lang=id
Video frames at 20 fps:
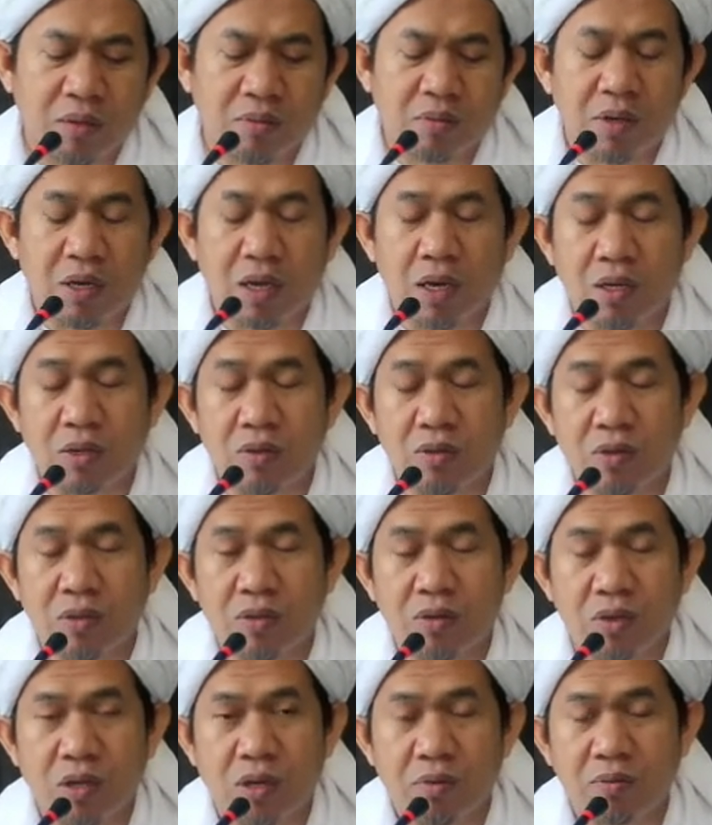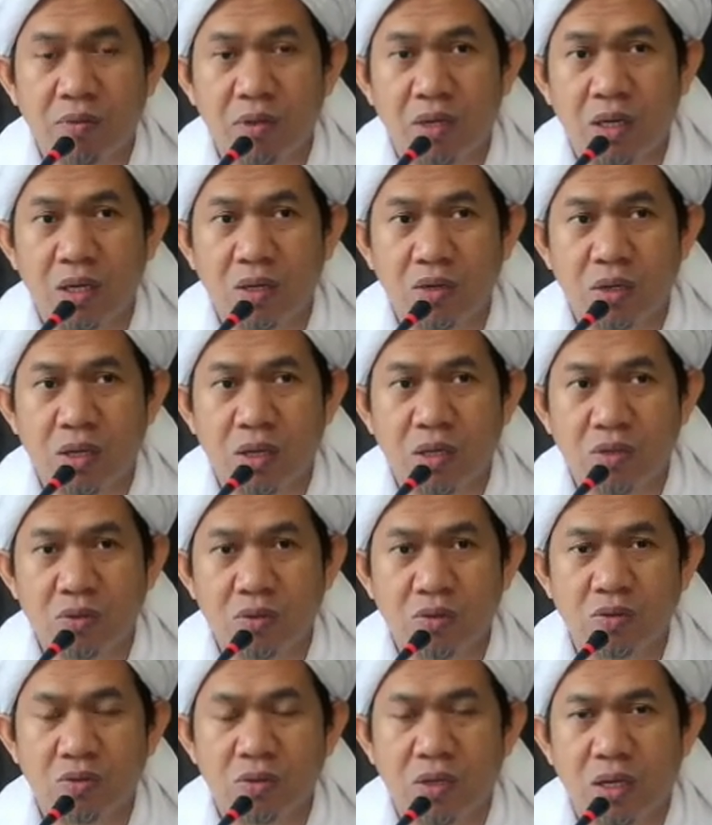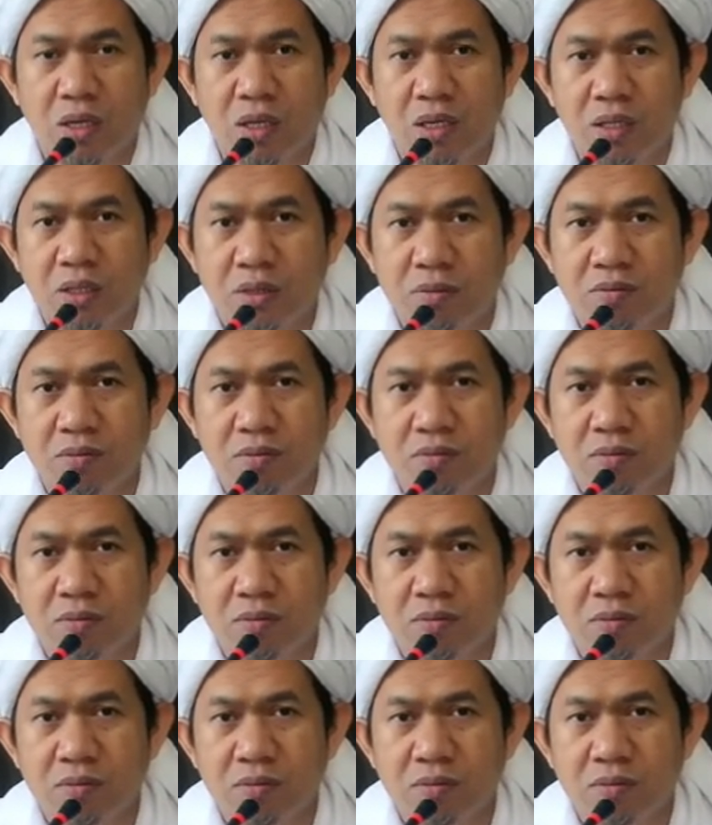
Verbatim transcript: mengakuin orang padahal orang itu sudah alim.